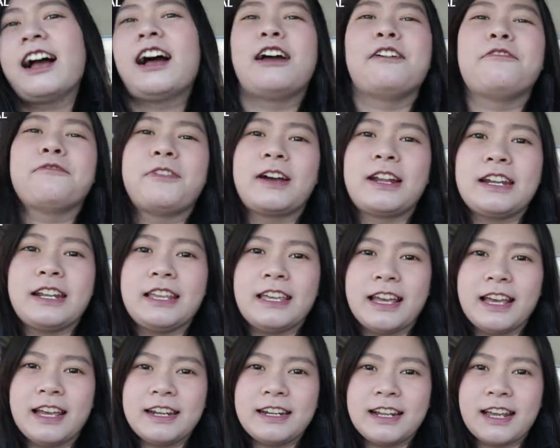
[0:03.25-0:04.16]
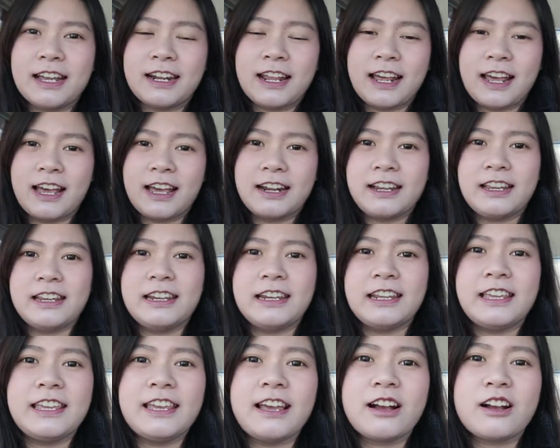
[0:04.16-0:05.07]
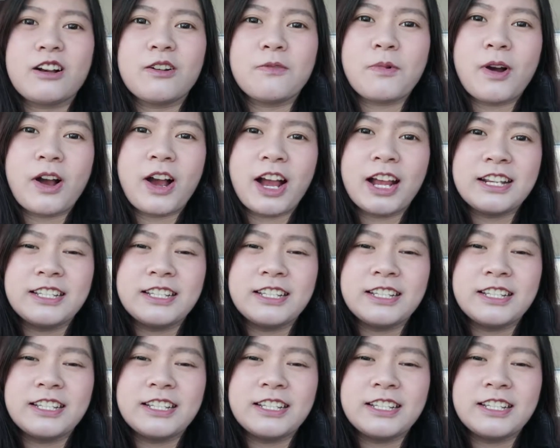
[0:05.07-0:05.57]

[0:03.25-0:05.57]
I'm Fania dan hari ini aku mau